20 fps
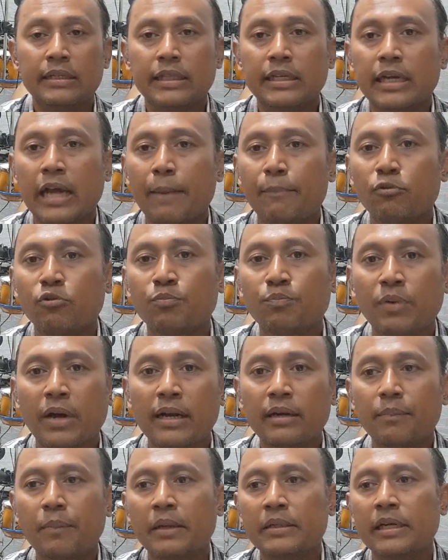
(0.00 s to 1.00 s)
30
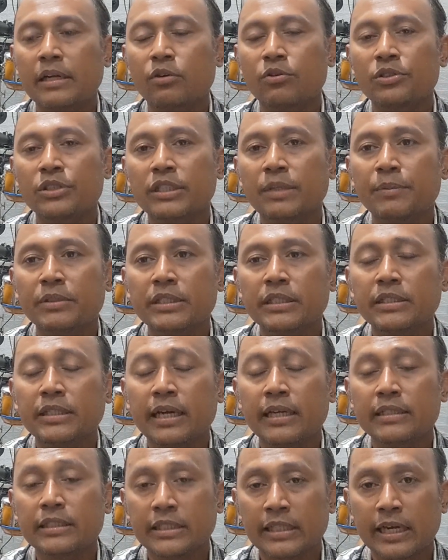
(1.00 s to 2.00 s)
bar pada kondisi mesin
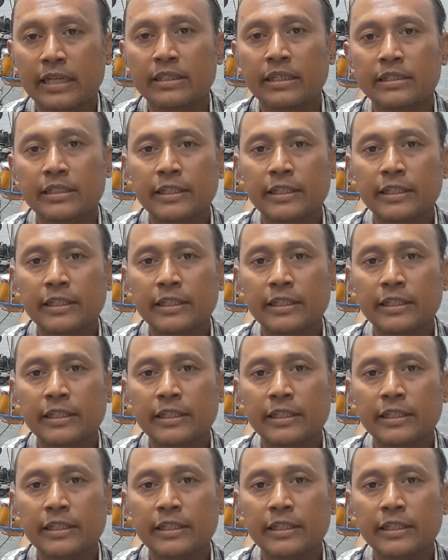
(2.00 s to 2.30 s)
yang sehat.